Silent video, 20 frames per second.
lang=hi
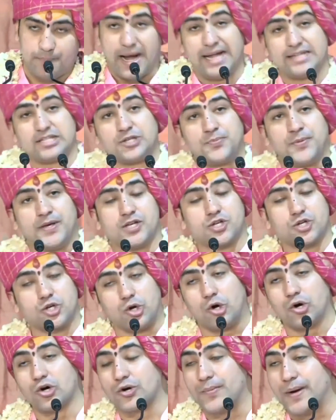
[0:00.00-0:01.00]
पांचवें
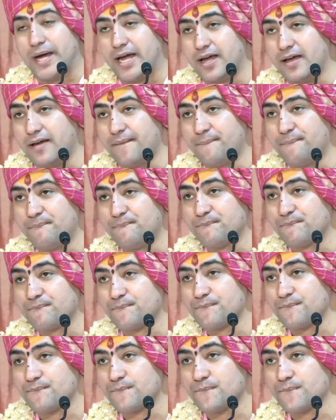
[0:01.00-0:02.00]
श्लोक में
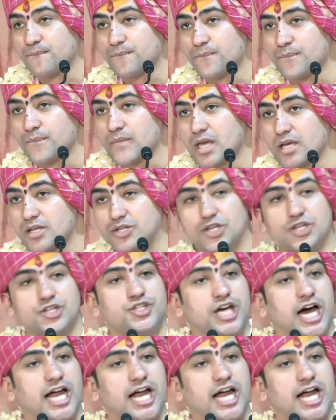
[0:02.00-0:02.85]
श्री